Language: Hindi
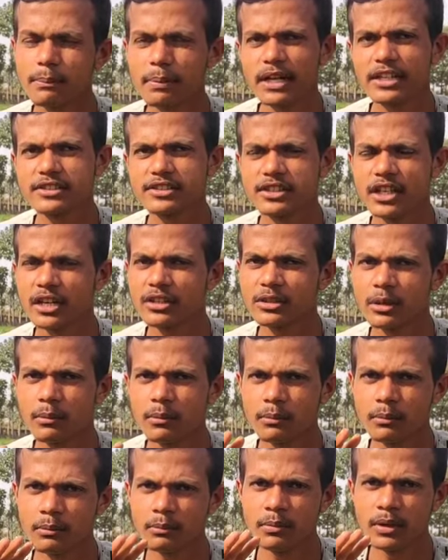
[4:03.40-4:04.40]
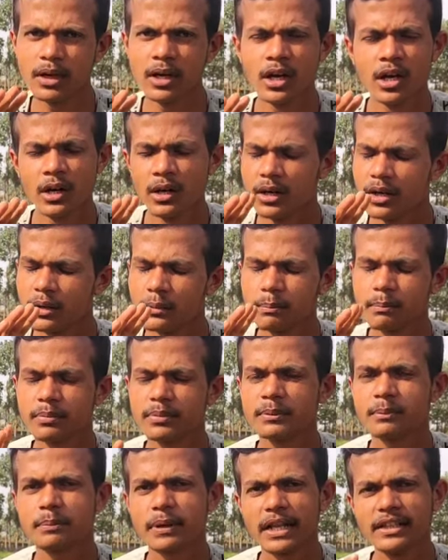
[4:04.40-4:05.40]
प्राइस एकदम
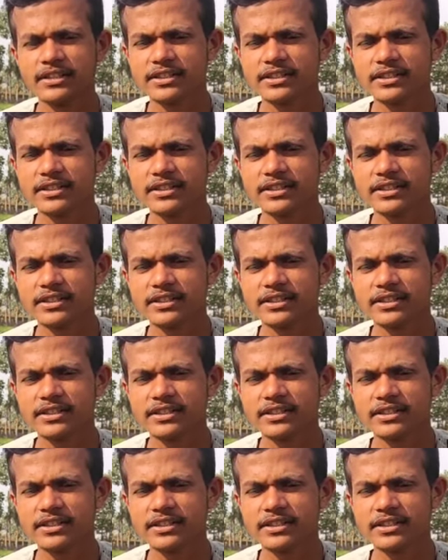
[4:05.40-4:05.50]
प्राइस